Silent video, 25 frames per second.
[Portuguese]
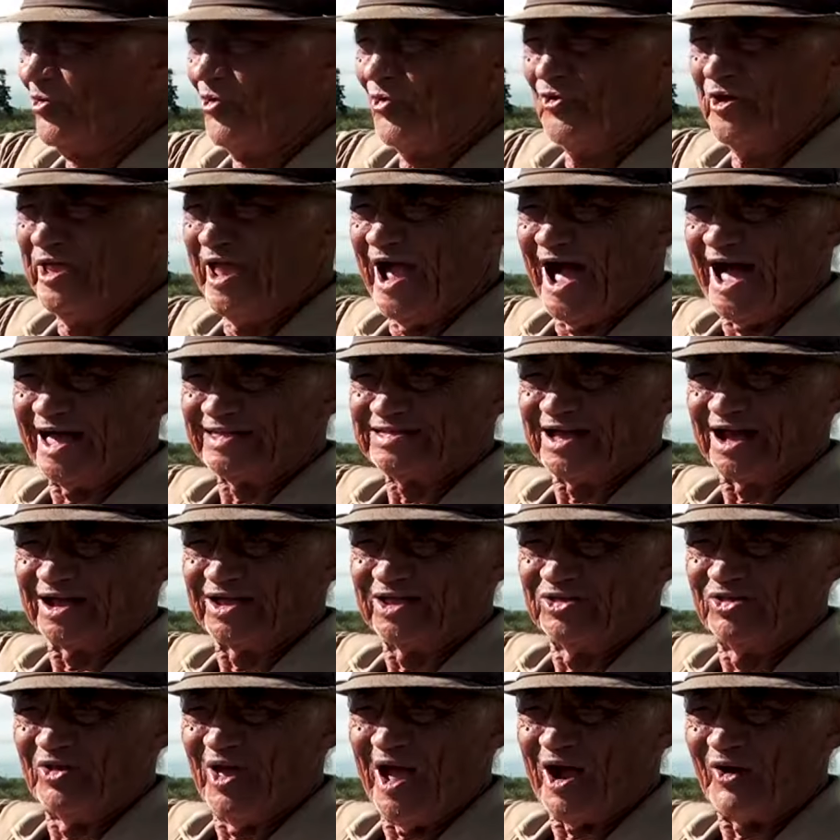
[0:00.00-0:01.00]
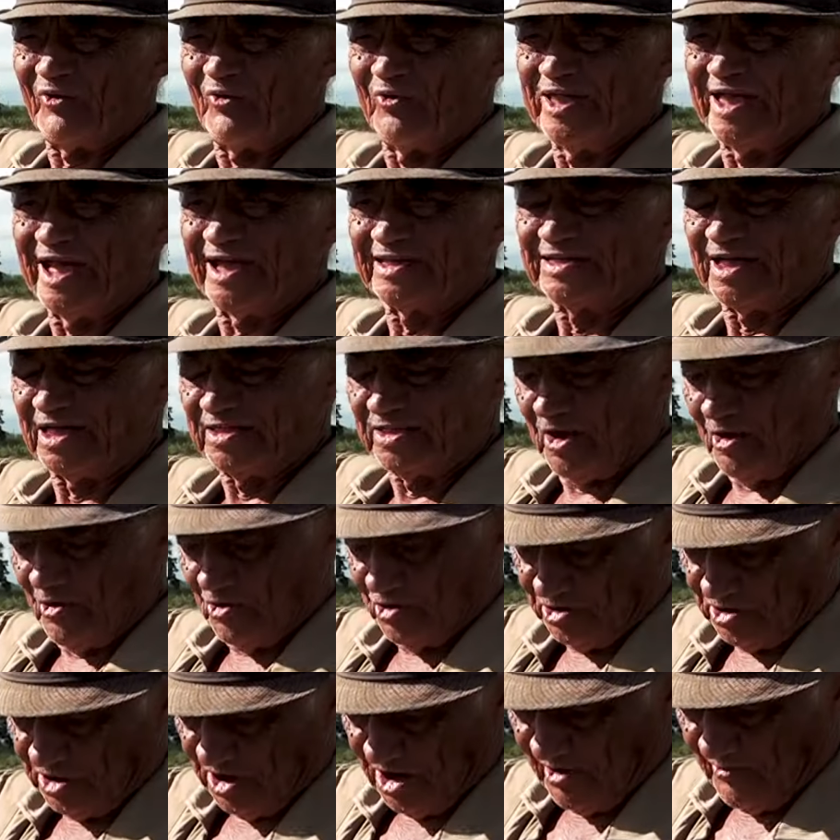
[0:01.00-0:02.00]
cunhada, que nem é Sim. a cunhada não,
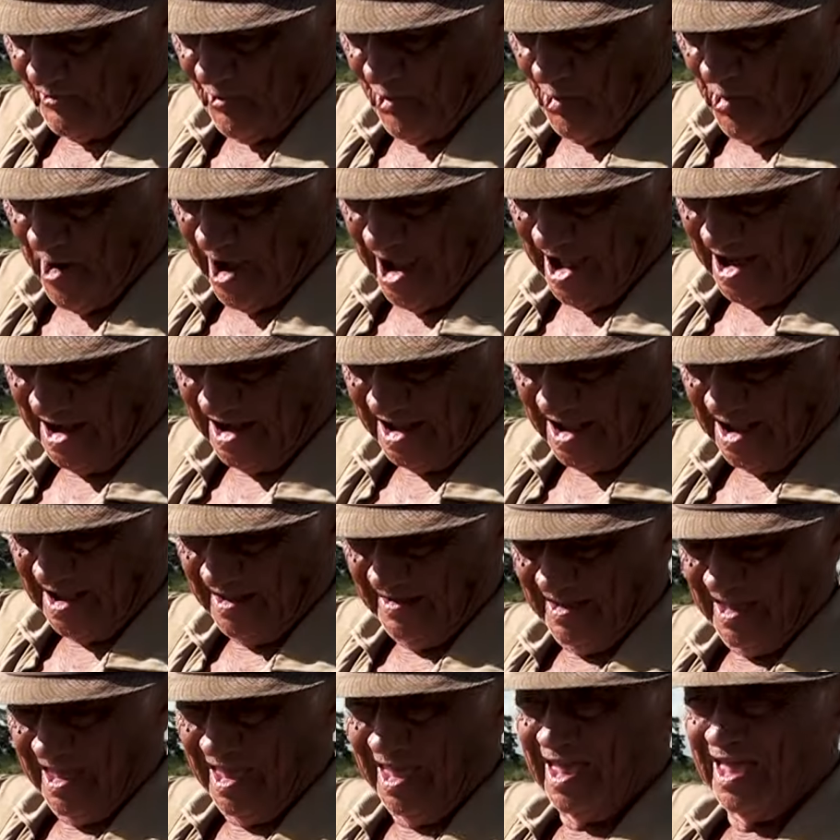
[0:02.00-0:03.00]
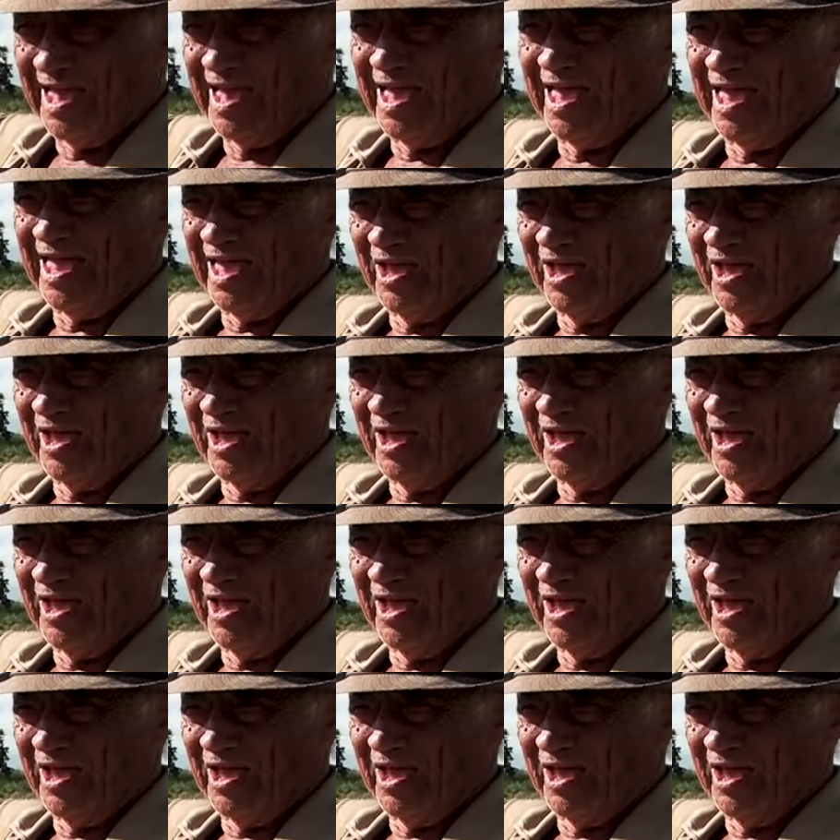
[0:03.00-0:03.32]
eu chamo ela, ah.